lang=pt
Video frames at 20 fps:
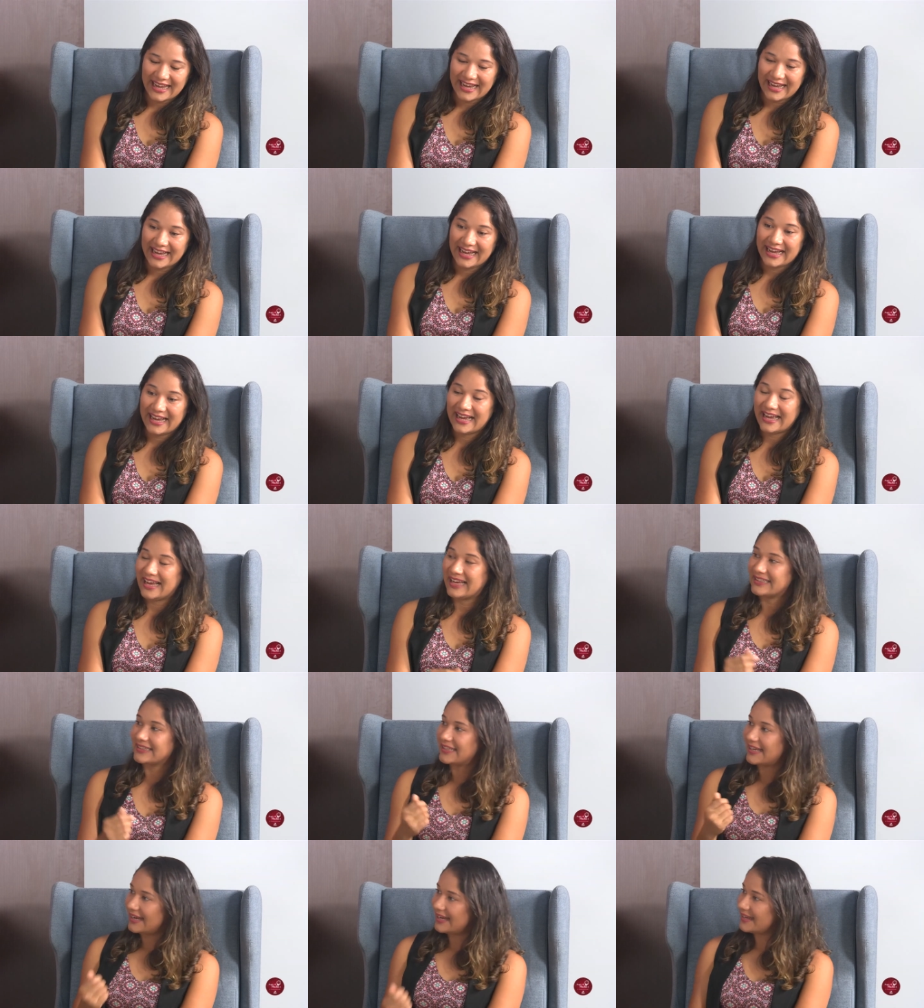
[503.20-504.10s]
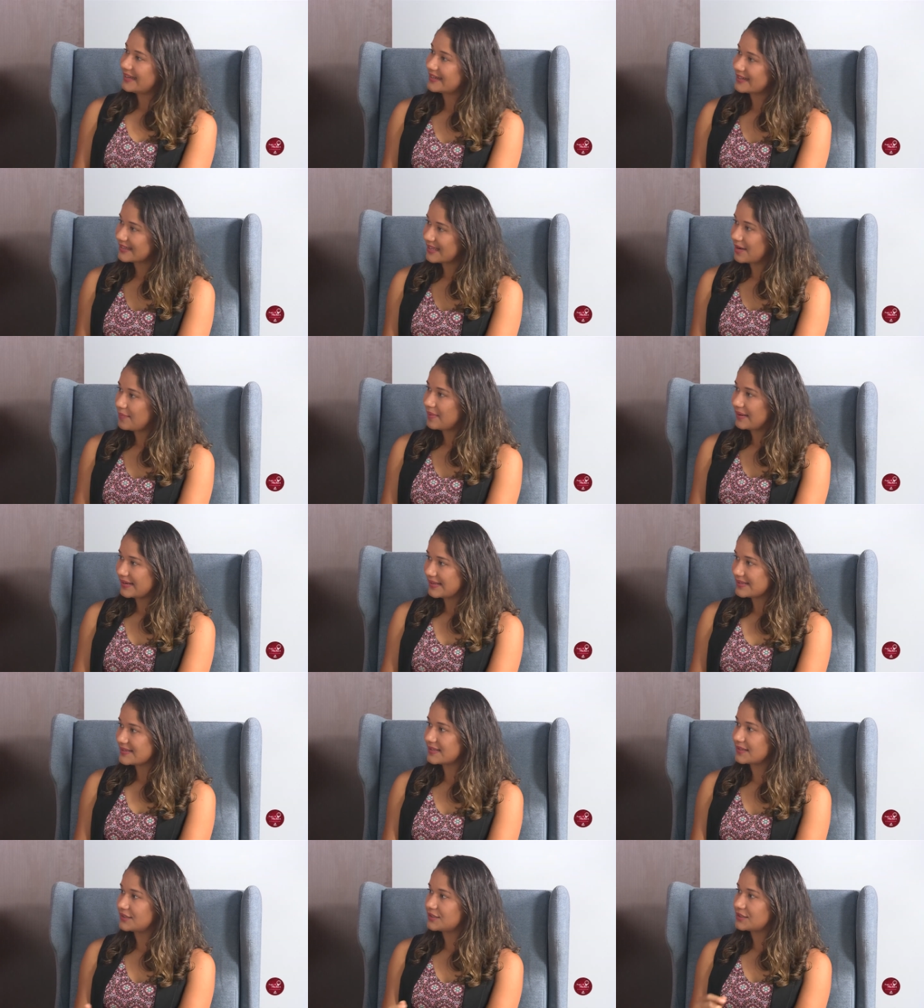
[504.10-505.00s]
A, Adara, Dara, que é a
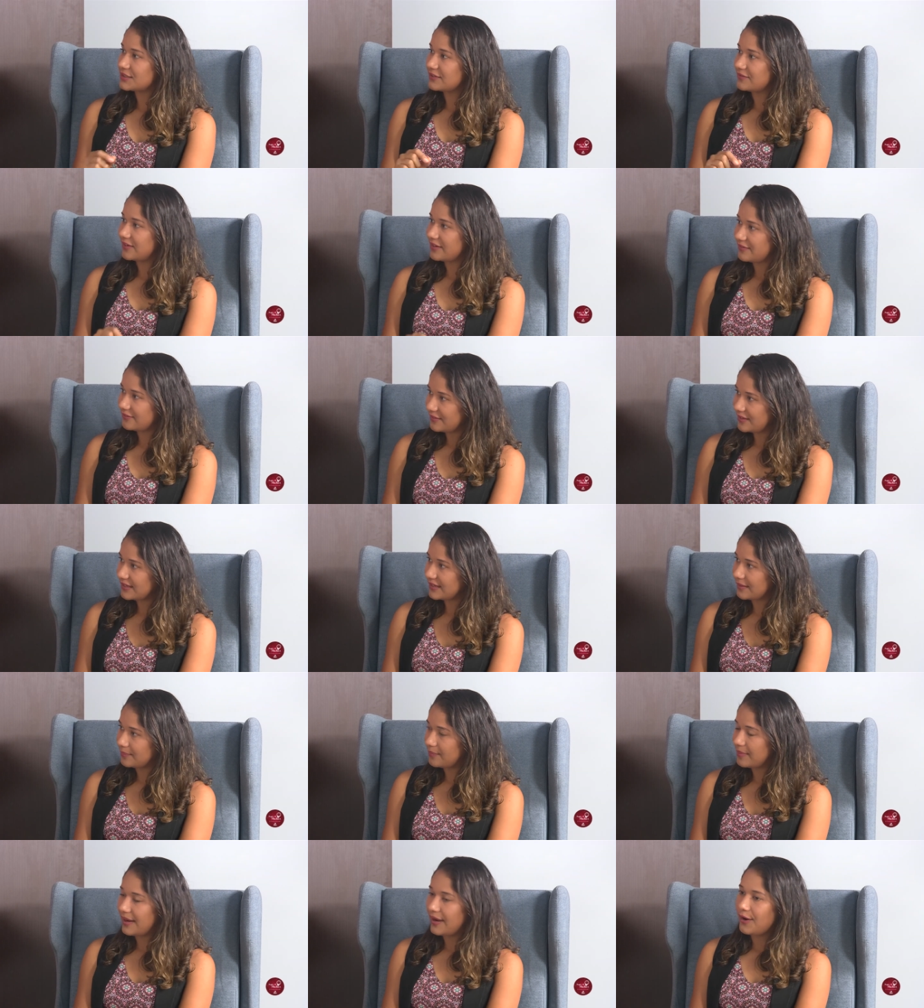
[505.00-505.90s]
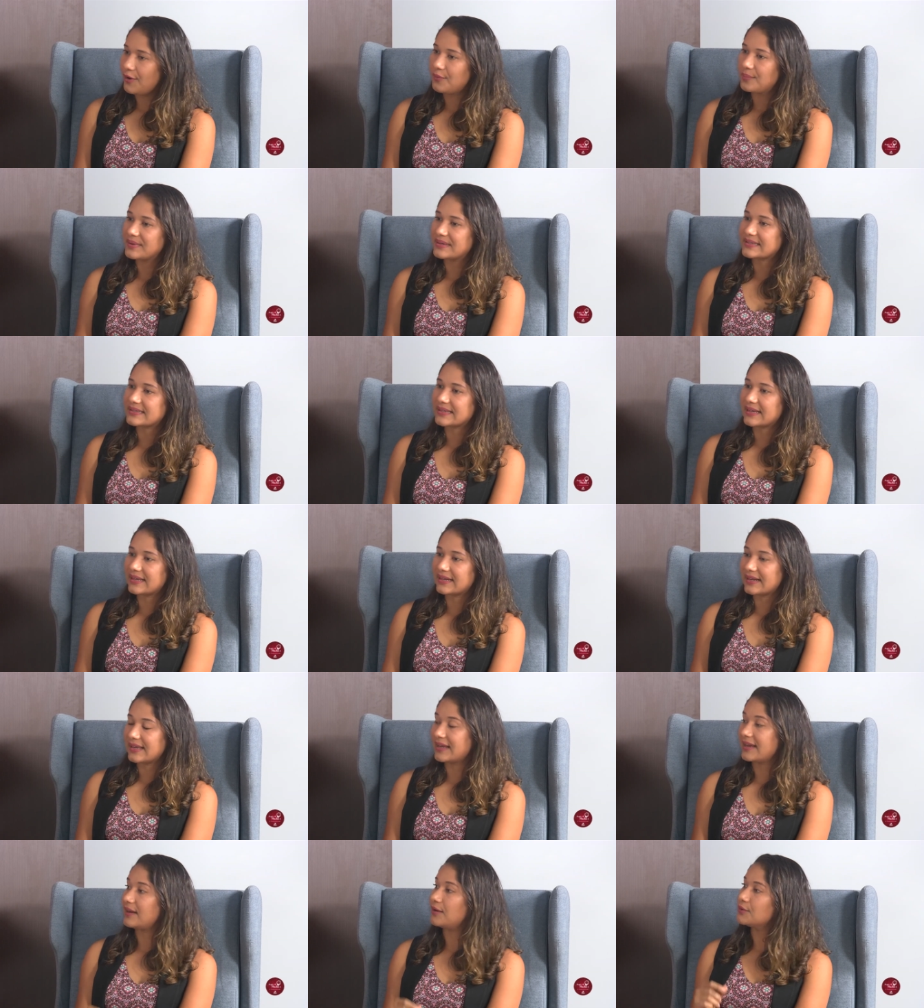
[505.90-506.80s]
palestrante que vai vir a Palmas,
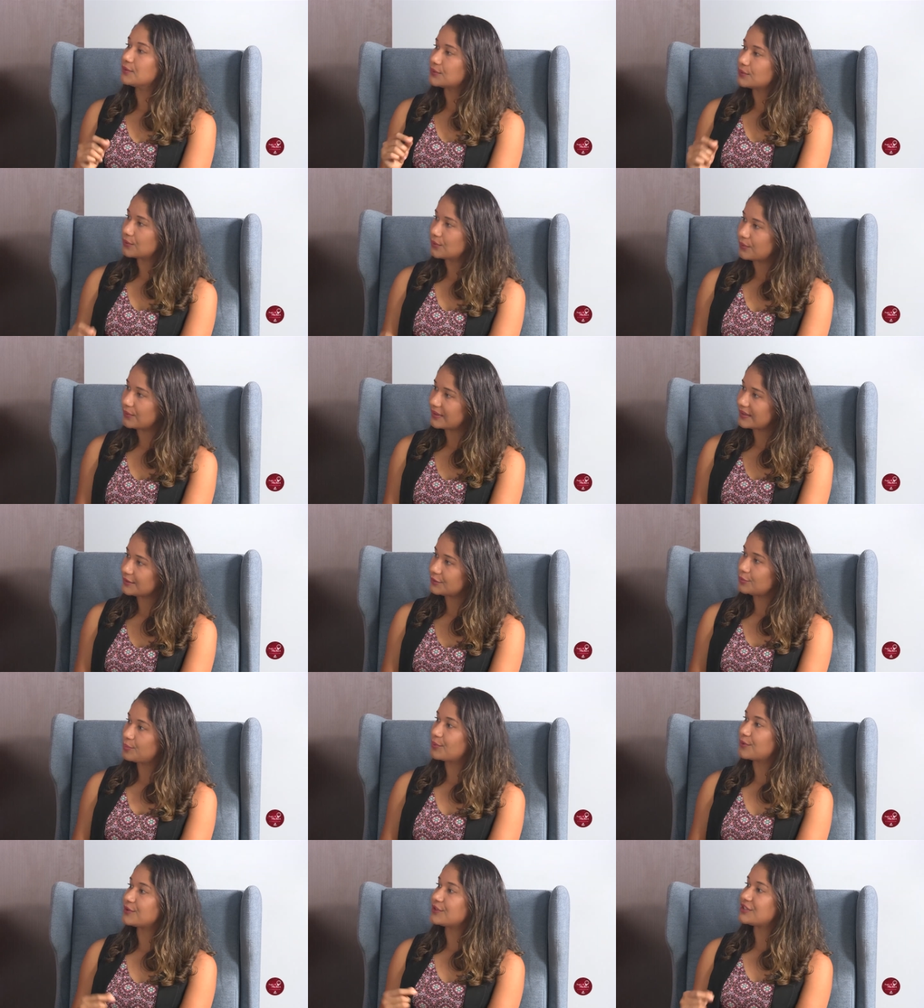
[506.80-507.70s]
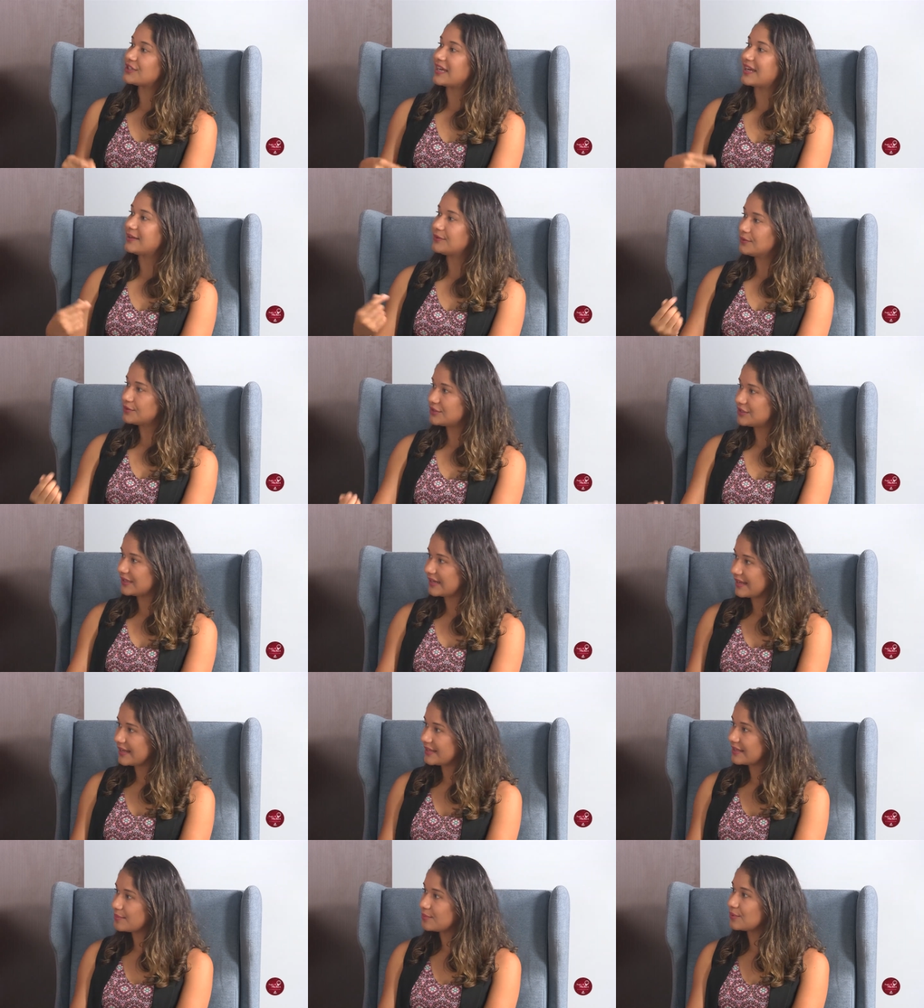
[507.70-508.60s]
ela é autora do projeto de
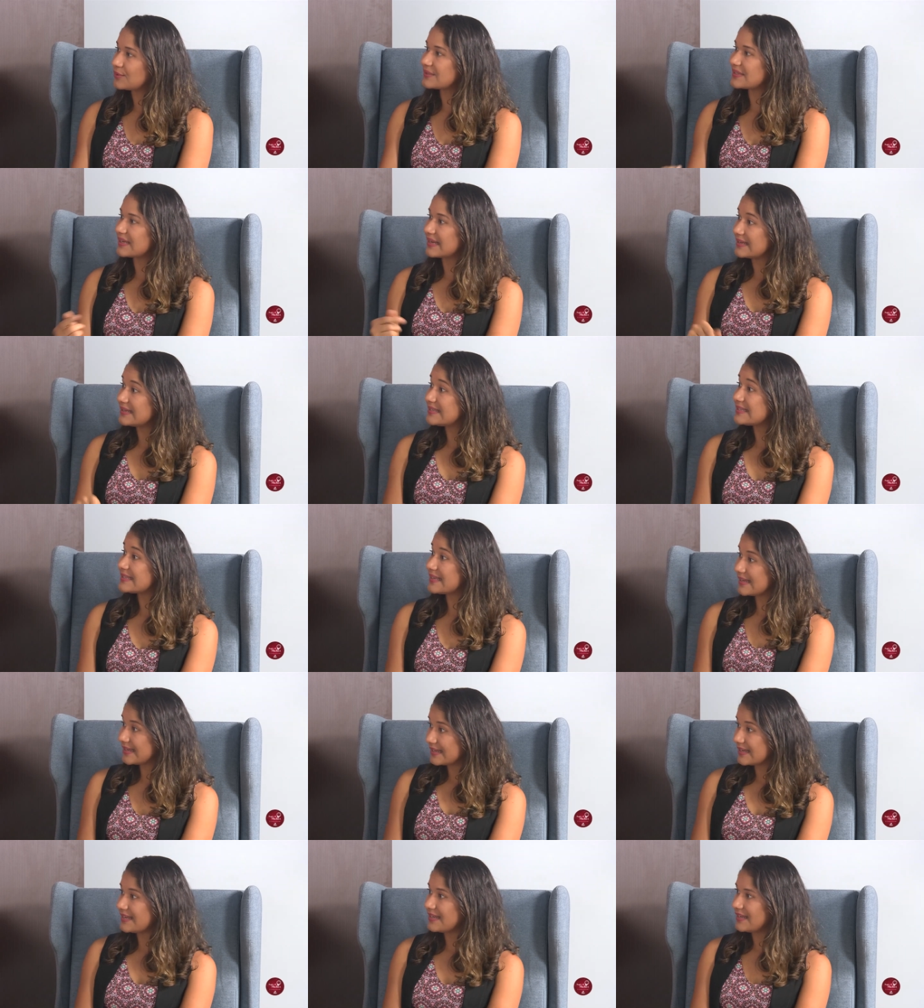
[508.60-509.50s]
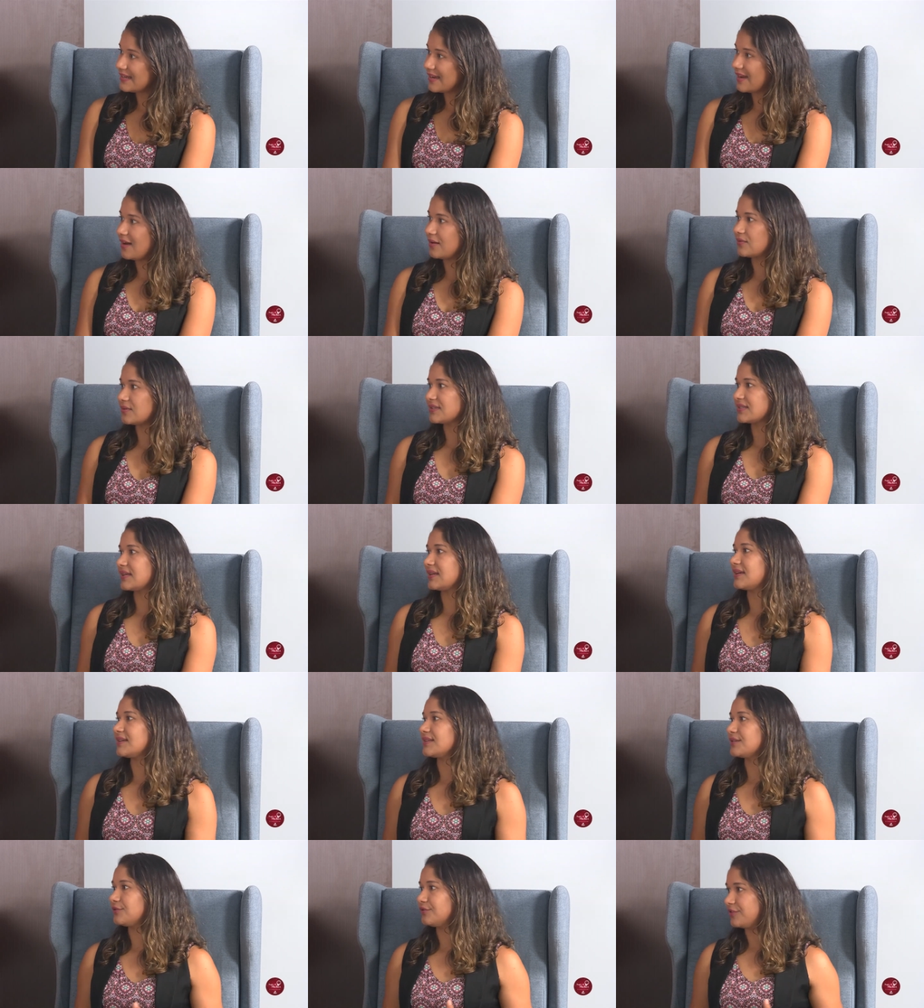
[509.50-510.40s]
lei que busca inserir a
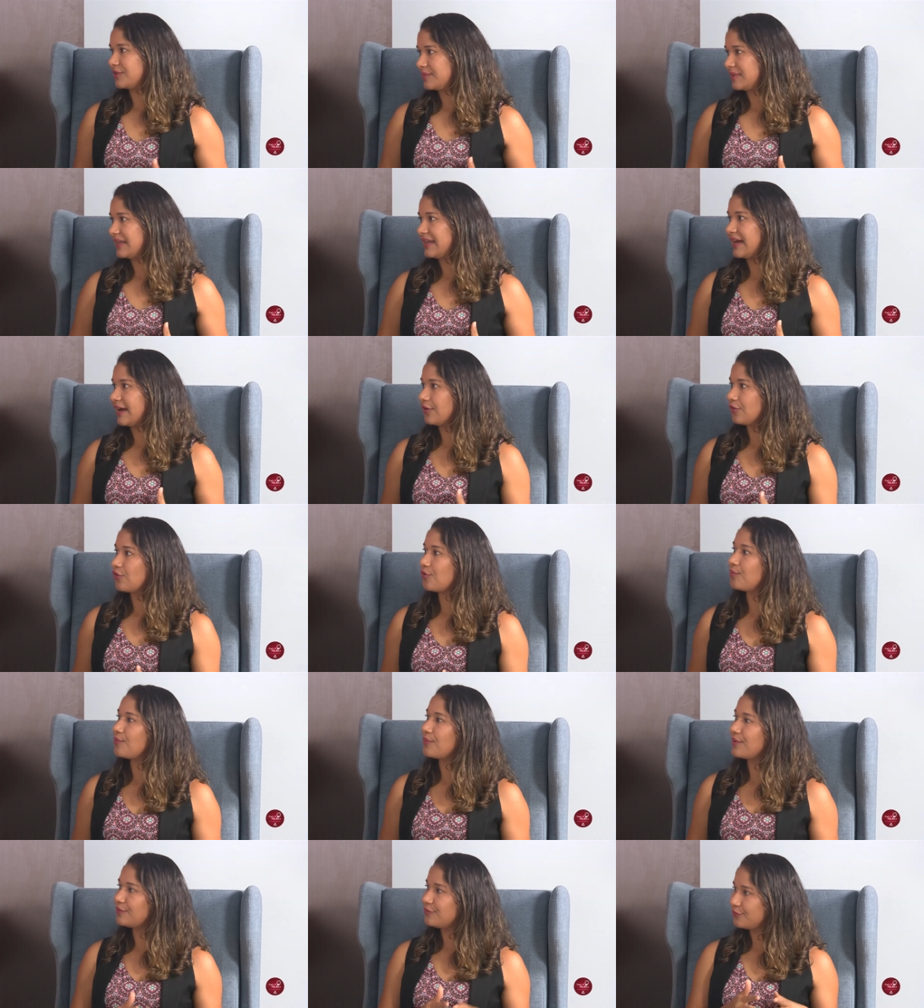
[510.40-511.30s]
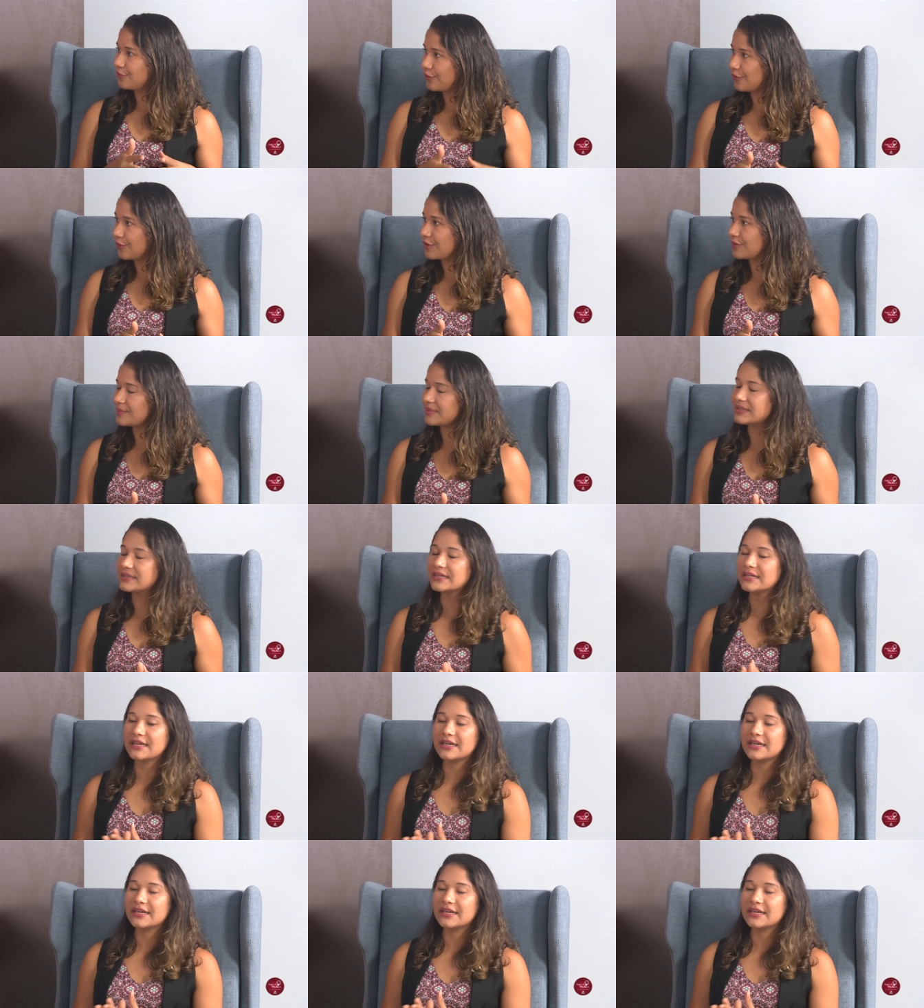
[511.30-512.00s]
constelação familiar como uma forma